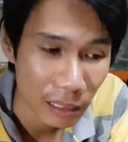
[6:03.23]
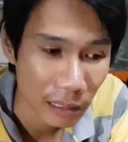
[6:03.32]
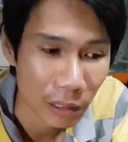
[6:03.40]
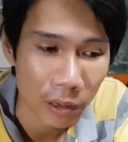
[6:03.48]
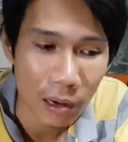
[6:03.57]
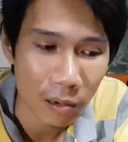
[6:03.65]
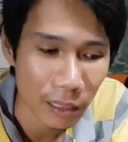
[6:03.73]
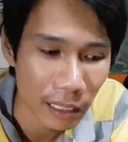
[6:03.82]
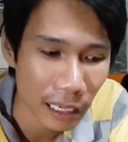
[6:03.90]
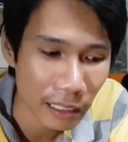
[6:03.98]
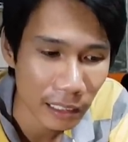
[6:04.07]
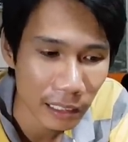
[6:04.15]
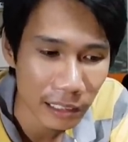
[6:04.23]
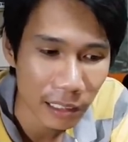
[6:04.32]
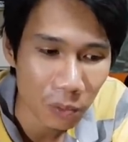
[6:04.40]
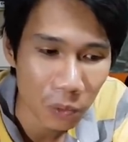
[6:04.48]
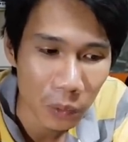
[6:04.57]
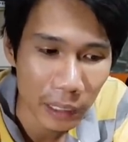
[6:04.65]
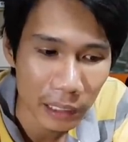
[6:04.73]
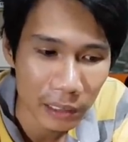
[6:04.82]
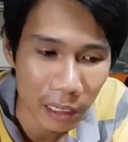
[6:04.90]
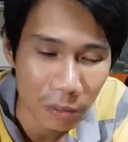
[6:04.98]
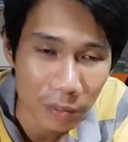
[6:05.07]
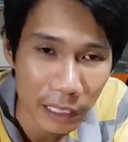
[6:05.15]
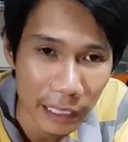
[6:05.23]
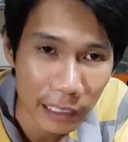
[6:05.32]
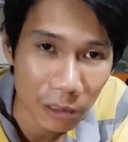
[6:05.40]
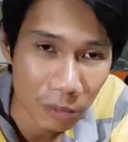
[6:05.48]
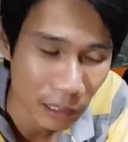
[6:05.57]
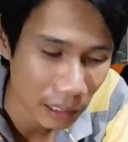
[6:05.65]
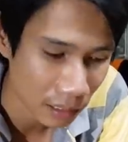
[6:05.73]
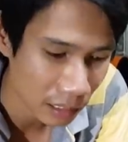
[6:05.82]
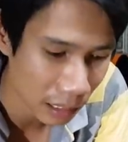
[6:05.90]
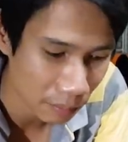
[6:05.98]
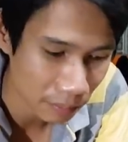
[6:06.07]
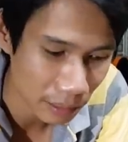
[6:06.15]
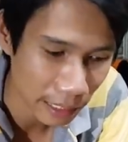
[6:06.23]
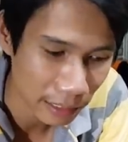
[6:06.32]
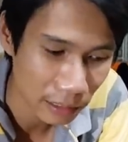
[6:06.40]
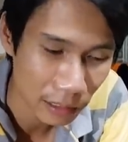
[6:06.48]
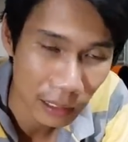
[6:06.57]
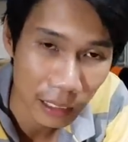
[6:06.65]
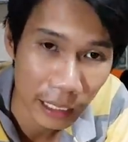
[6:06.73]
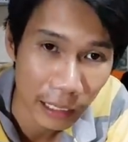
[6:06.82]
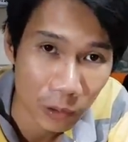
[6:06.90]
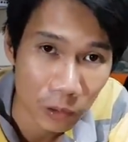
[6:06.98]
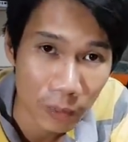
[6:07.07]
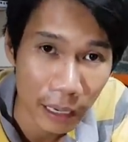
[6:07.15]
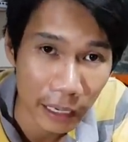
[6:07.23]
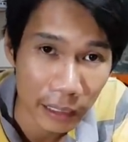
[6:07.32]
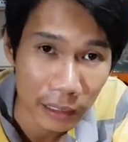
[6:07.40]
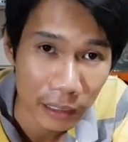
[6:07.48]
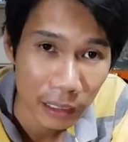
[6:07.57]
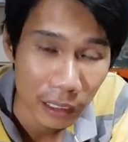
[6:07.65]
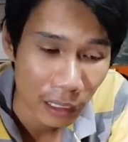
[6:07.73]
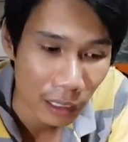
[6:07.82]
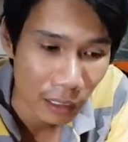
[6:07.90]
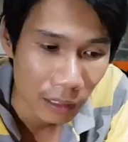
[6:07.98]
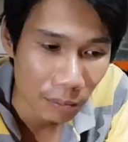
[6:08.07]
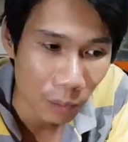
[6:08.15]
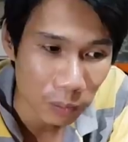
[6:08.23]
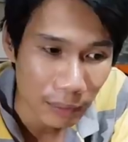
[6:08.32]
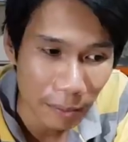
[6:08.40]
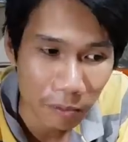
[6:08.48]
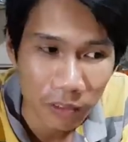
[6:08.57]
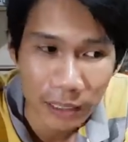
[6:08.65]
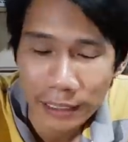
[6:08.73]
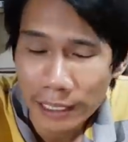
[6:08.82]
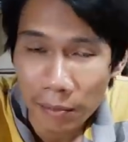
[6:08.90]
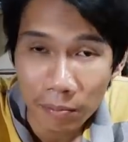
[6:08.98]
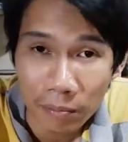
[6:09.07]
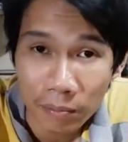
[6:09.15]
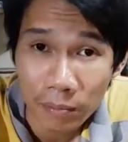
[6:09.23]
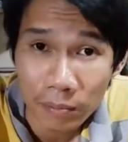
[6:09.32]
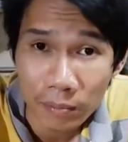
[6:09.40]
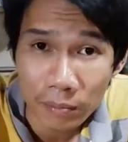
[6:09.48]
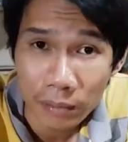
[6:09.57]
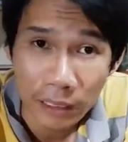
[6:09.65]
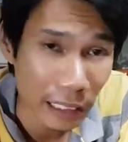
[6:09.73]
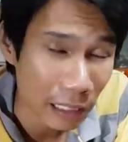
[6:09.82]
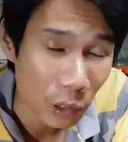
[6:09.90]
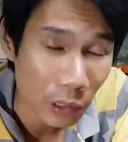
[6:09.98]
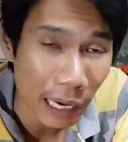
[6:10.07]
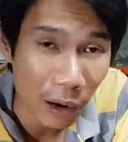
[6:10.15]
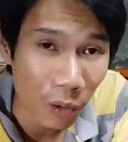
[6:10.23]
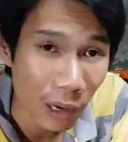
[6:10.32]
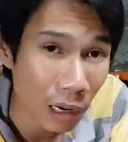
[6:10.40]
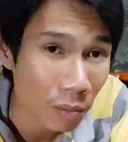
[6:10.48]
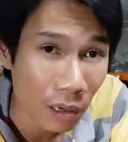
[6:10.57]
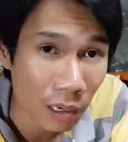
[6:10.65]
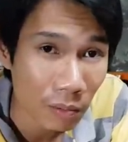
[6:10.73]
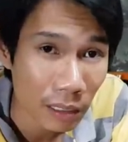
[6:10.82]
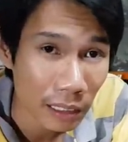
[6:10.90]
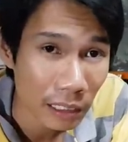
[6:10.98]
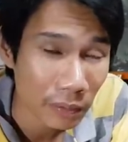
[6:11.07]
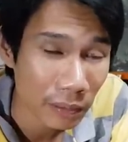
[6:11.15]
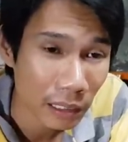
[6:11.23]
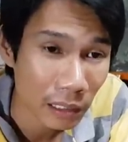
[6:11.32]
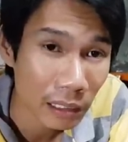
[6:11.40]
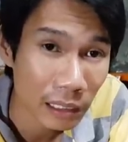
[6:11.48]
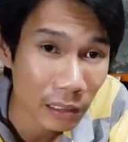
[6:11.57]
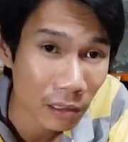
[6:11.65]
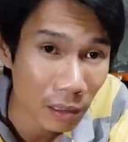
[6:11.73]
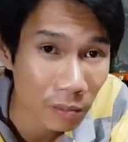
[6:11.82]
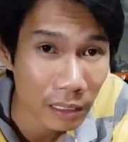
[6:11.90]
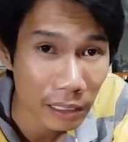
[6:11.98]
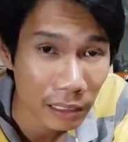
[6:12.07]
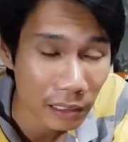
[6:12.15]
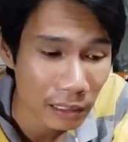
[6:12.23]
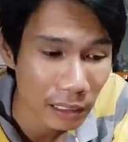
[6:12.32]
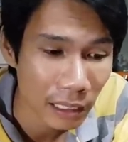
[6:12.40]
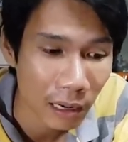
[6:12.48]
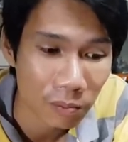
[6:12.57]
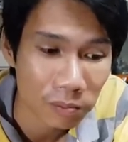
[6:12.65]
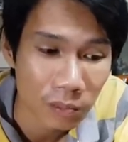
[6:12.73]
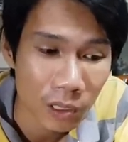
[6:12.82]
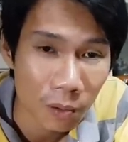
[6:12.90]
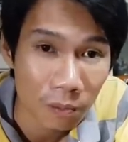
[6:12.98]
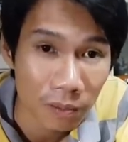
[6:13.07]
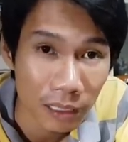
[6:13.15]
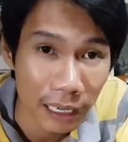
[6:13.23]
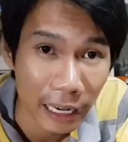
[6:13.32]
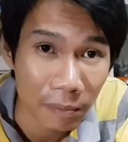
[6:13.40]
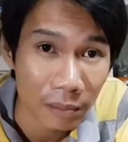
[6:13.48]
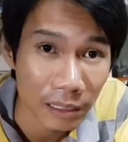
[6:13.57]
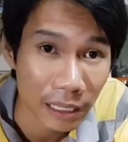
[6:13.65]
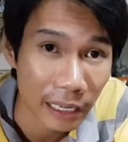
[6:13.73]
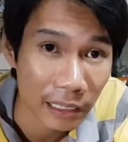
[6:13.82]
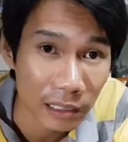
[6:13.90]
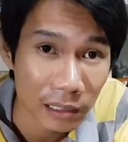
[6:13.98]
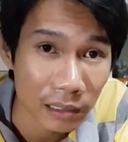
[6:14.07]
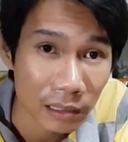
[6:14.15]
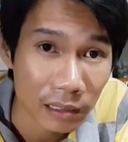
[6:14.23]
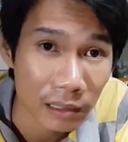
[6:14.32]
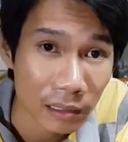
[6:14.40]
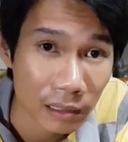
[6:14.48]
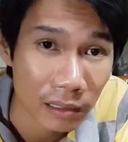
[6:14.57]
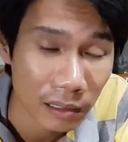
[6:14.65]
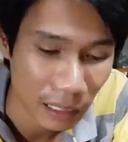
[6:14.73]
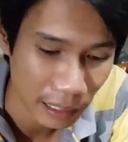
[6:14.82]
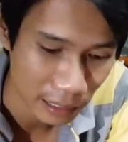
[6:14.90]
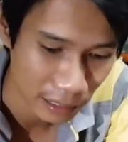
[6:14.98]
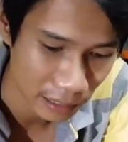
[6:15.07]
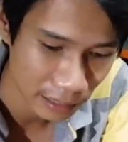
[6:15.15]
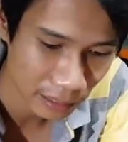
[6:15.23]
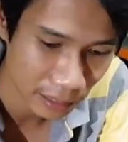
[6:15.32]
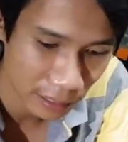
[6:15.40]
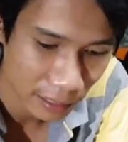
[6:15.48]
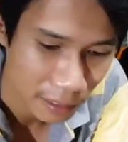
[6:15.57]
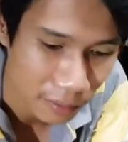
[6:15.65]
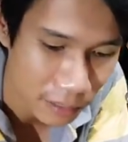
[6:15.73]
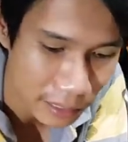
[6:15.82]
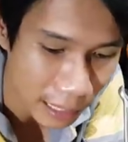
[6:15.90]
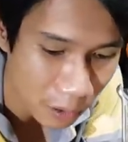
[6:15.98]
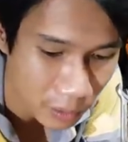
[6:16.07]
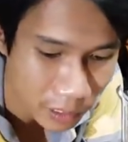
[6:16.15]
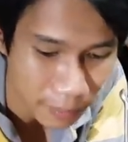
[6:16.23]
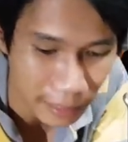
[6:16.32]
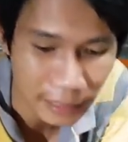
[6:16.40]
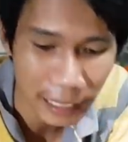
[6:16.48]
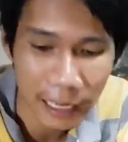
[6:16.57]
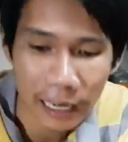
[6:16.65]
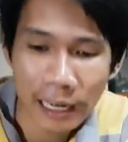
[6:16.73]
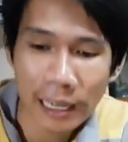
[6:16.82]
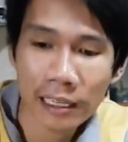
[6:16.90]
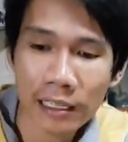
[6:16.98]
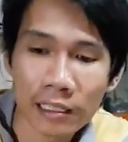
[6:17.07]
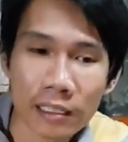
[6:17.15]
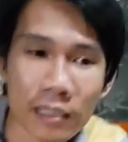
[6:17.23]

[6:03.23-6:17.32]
điều đó có nghĩa là gì trong nguyên đường ống dây trong từ cầm thắng cho tới heo của bạn 100% chỉ có dầu không có không khí tại vì khi có không khí nó sẽ không tốt với lại áp lực thắng đó. Đấy. và dầu khi bạn xả ra đây